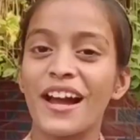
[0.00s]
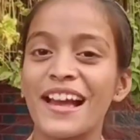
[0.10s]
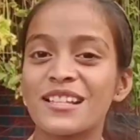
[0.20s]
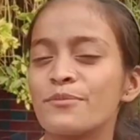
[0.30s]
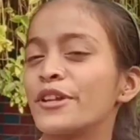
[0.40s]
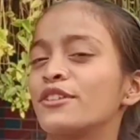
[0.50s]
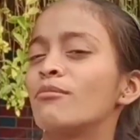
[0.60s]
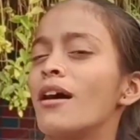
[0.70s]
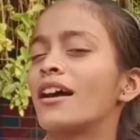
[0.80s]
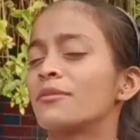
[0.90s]
गाइस मेरे
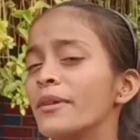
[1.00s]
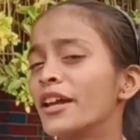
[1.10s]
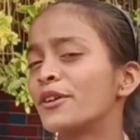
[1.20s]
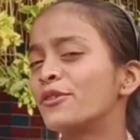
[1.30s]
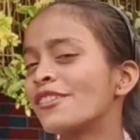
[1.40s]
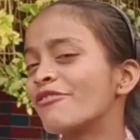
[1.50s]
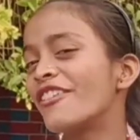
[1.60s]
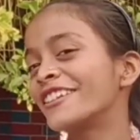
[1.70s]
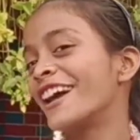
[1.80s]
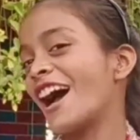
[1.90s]
दिमाग में एक
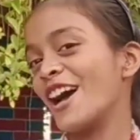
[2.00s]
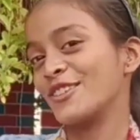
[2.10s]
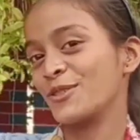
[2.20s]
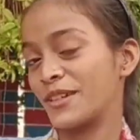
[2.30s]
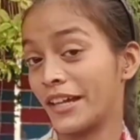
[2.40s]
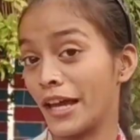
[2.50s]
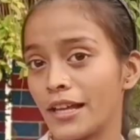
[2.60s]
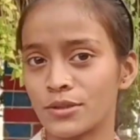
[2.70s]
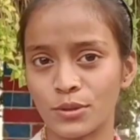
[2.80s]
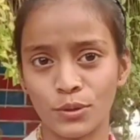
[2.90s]
खुराफात आ चुकी है
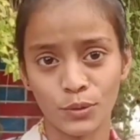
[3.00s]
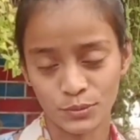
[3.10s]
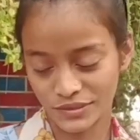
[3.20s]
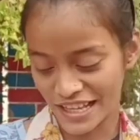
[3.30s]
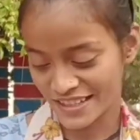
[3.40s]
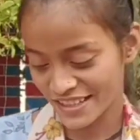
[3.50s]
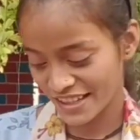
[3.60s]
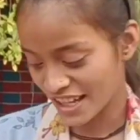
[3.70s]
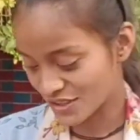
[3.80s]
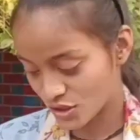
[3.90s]
सो so, जैसे कि
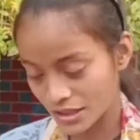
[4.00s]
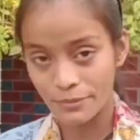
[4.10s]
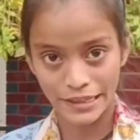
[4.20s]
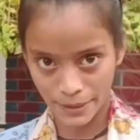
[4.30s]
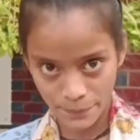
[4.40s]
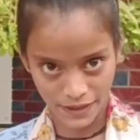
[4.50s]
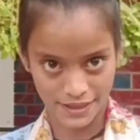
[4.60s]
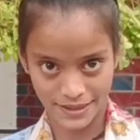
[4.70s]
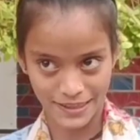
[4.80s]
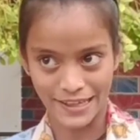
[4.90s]
अंजलि मेकअप
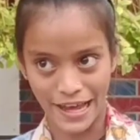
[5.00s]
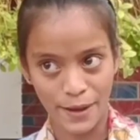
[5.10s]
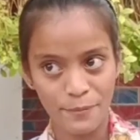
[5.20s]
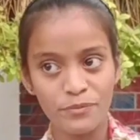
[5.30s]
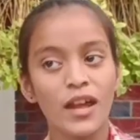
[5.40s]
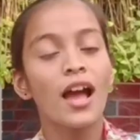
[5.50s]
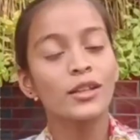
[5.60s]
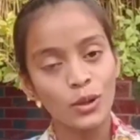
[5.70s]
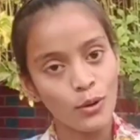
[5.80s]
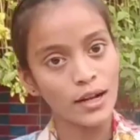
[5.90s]
करती है
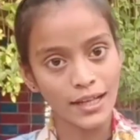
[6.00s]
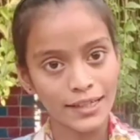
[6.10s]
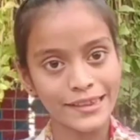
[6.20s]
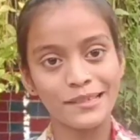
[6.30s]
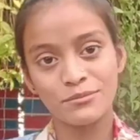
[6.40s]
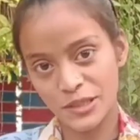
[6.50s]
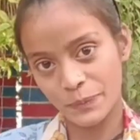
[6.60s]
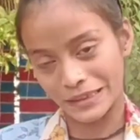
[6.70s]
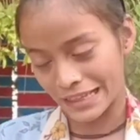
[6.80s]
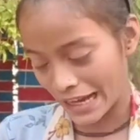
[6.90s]
थोड़ा करती है मुझे
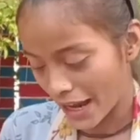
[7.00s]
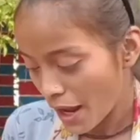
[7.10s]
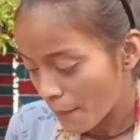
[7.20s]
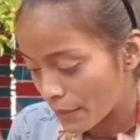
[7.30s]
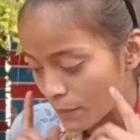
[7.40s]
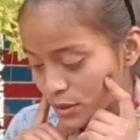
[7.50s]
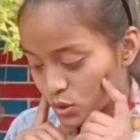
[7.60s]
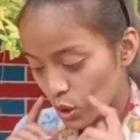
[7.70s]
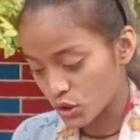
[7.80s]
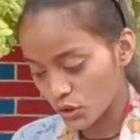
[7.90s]
पता है पर मैं
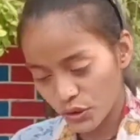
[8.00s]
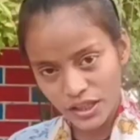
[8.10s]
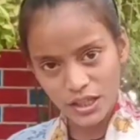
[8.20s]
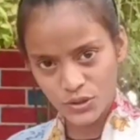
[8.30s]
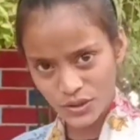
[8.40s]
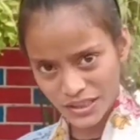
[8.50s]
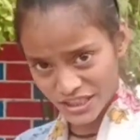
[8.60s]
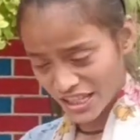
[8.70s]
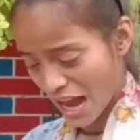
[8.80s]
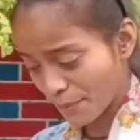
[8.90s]
सोच रही हूँ कि ये जो
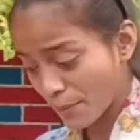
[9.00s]
नीचे यहाँ पे